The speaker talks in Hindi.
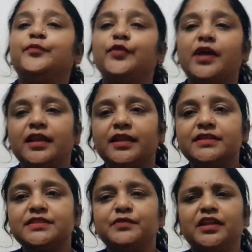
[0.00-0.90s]

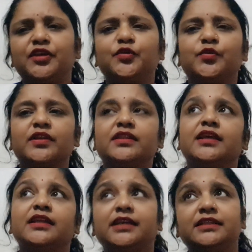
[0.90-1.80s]
पुराने ज़माने की
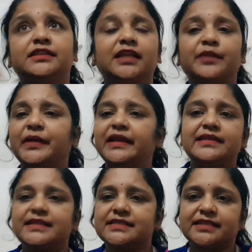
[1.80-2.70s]
औरतें हैं दादी नानी पहले
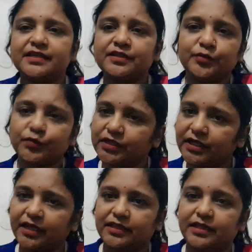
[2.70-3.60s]
टेस्ट किट होती
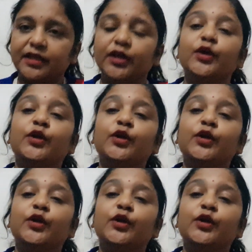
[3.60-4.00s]
नहीं थी